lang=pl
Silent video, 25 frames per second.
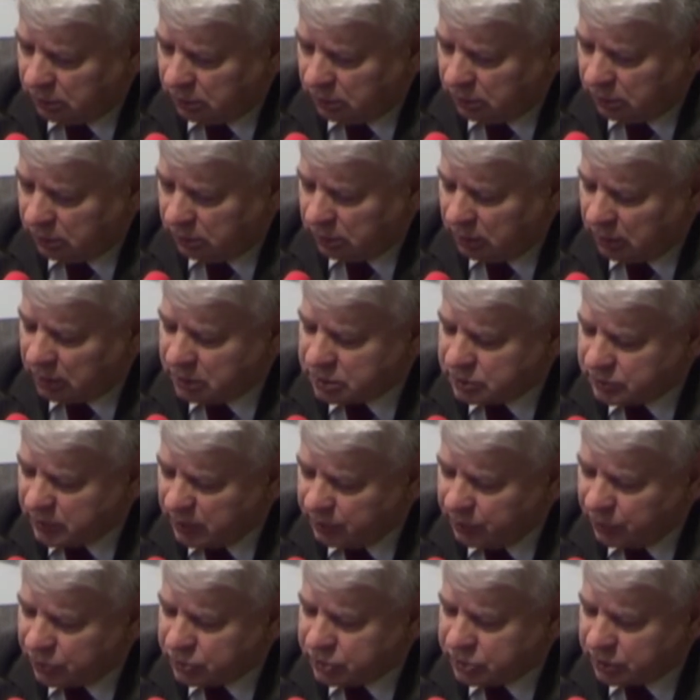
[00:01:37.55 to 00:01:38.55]
e, jakieś
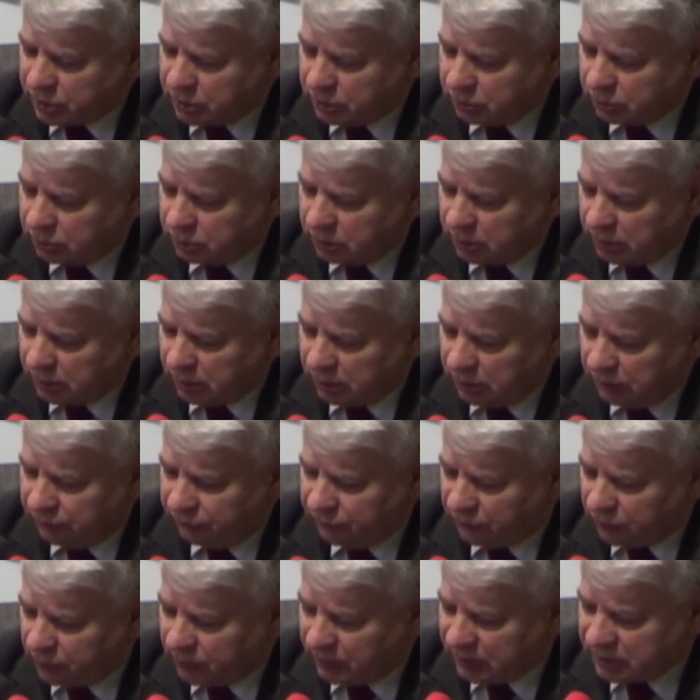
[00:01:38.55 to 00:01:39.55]
mamy poszczególne
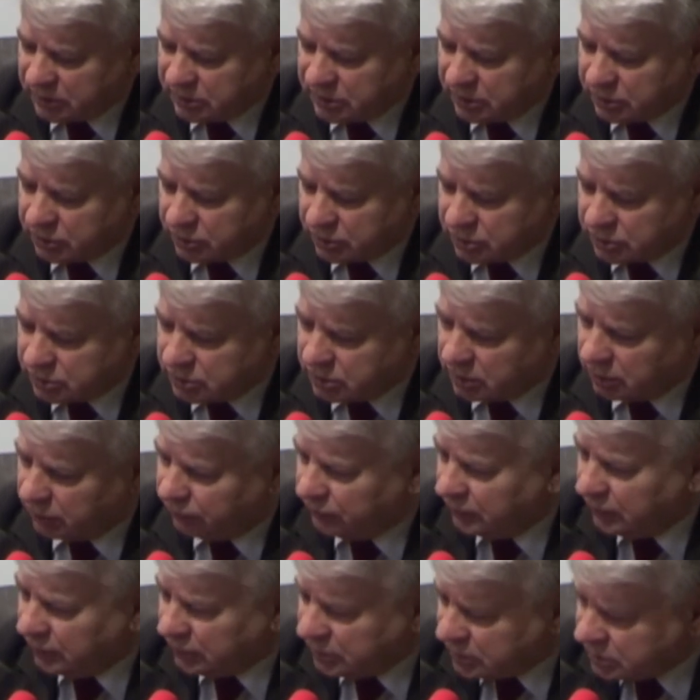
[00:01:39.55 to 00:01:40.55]
informacje
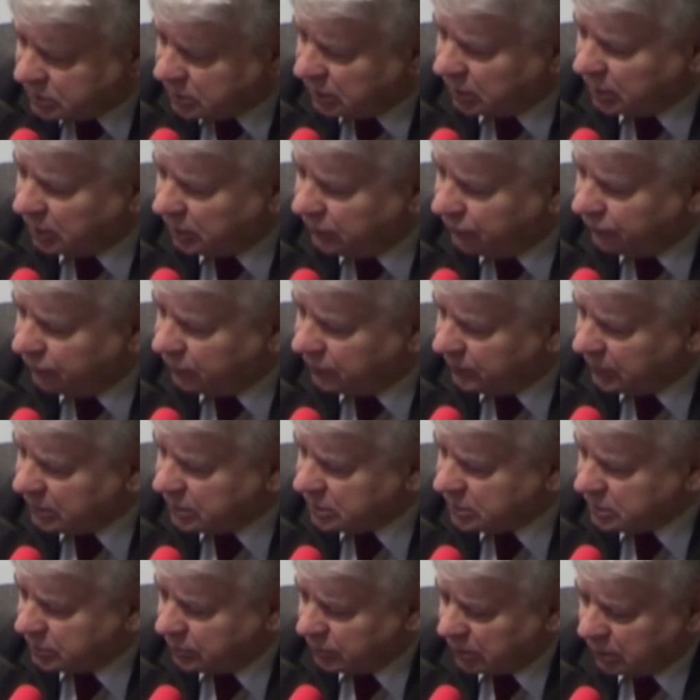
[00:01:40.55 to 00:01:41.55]
cząstkowe. Ja też takie
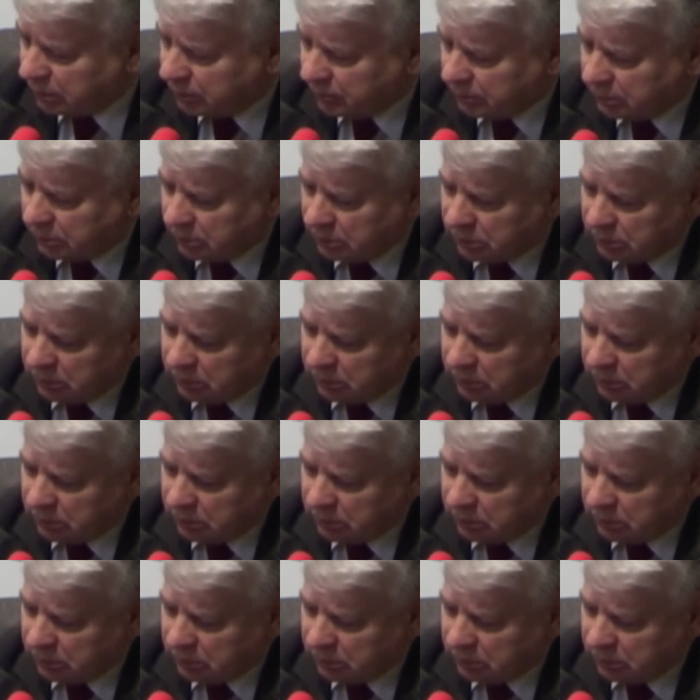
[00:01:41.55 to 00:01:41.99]
informacje mam.